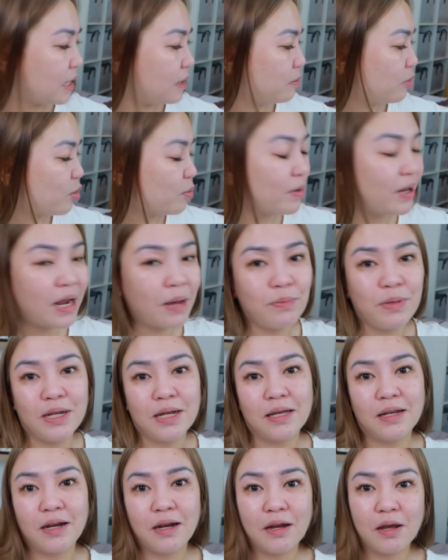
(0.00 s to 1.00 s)
Alam ko marami
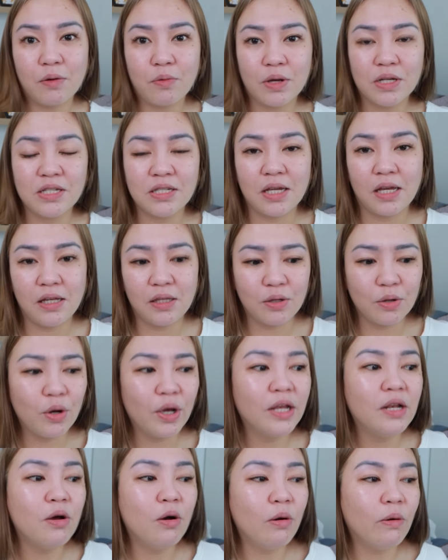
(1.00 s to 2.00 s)
nagre-request sa inyo.
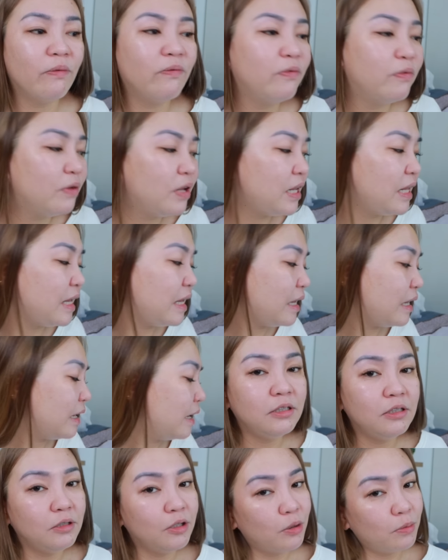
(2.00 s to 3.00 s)
And hopefully,
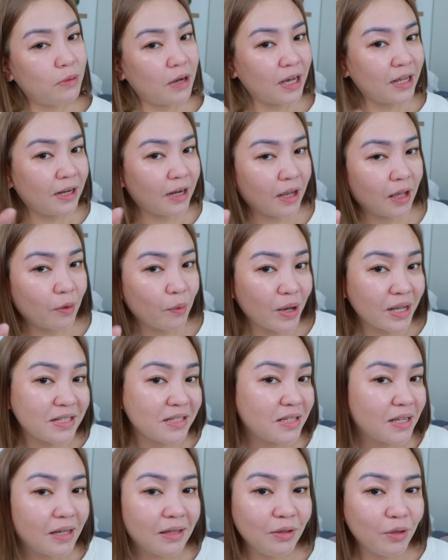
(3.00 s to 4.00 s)
yung mga
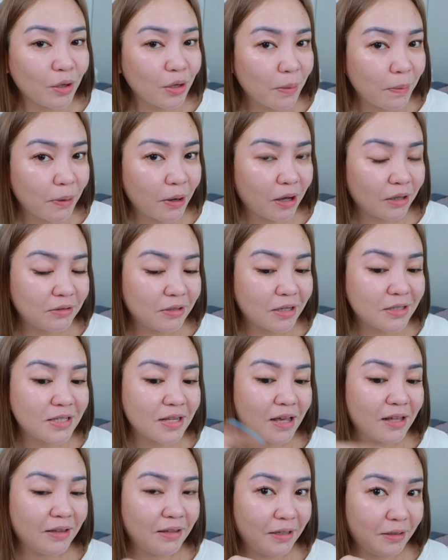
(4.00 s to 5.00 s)
requested nyo na products
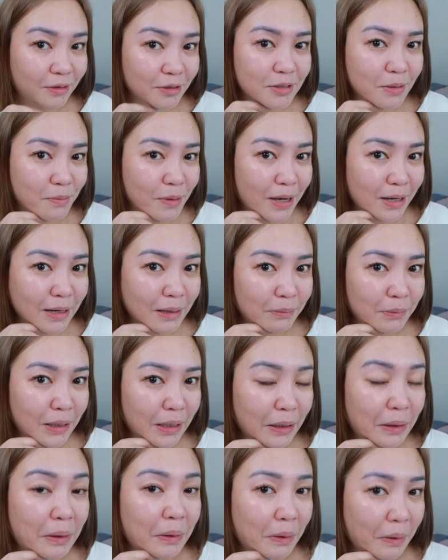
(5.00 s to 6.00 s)
andito sa mga
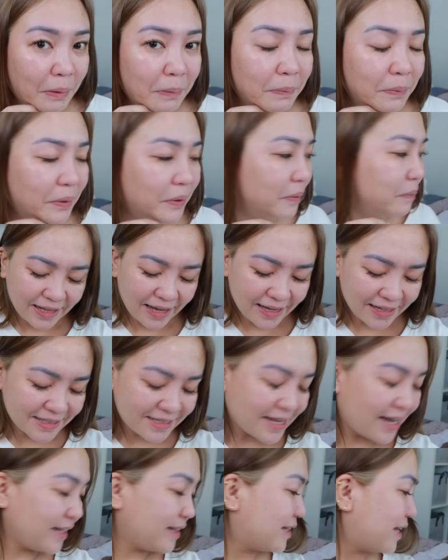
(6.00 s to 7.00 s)
nabili ko. Opo.
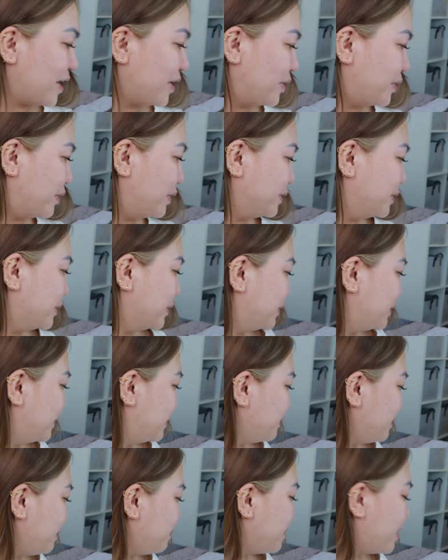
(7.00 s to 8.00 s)
Na-excite ako,
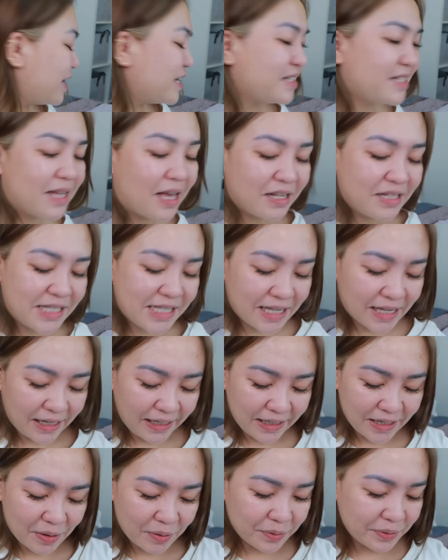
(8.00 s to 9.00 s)
no? May mga
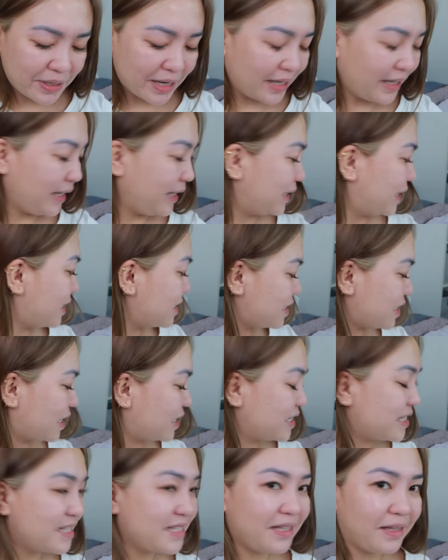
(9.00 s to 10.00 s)
sunscreen ako nakita.
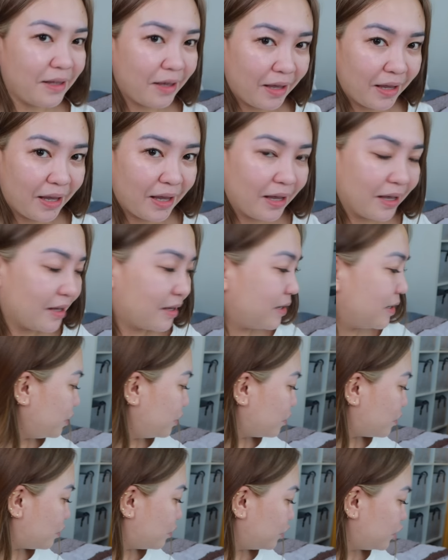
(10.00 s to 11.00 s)
Sunstick.
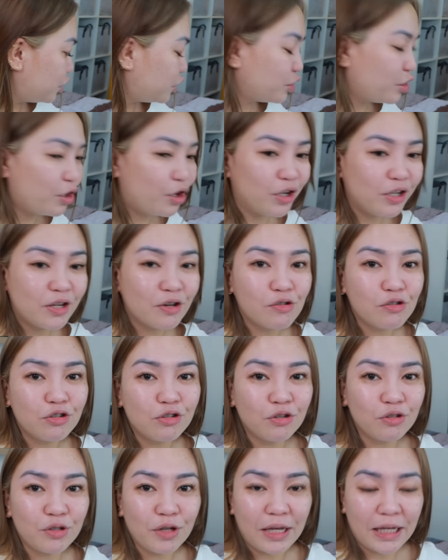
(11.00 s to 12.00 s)
Yung cushion na
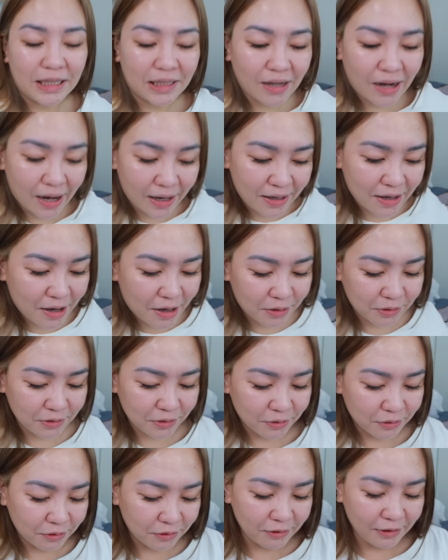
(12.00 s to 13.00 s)
gusto nyo i-try out
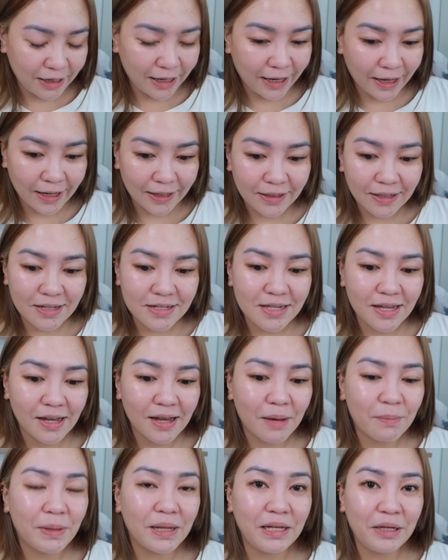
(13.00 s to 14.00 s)
ko ulit. Kasi
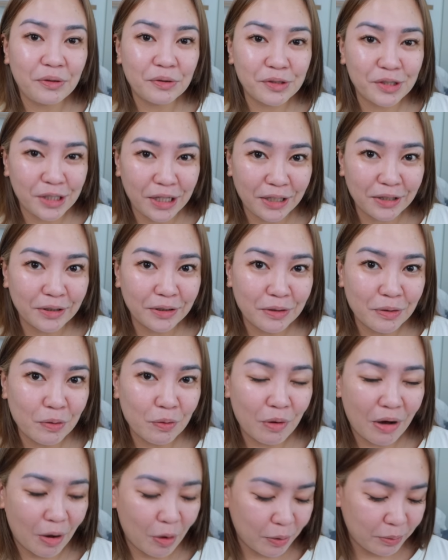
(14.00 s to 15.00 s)
nga mali yung shade na
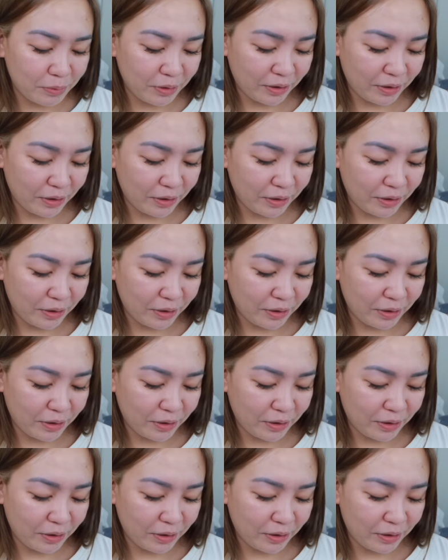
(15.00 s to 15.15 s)
nakuha ko